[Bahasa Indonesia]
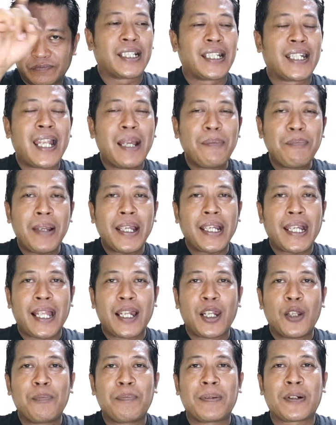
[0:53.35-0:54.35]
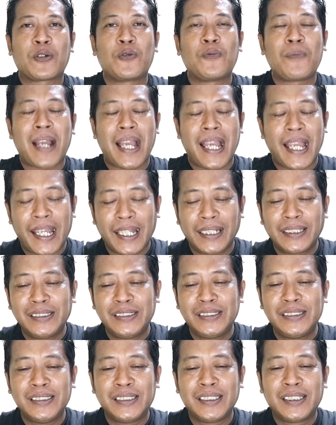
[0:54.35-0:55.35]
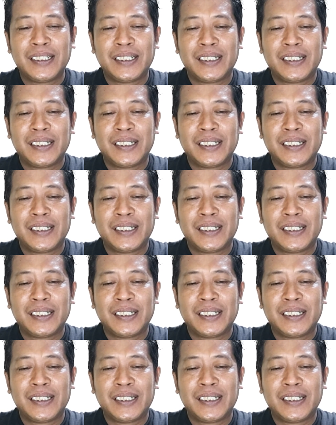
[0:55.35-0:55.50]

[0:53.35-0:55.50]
kenapa kalau perumahan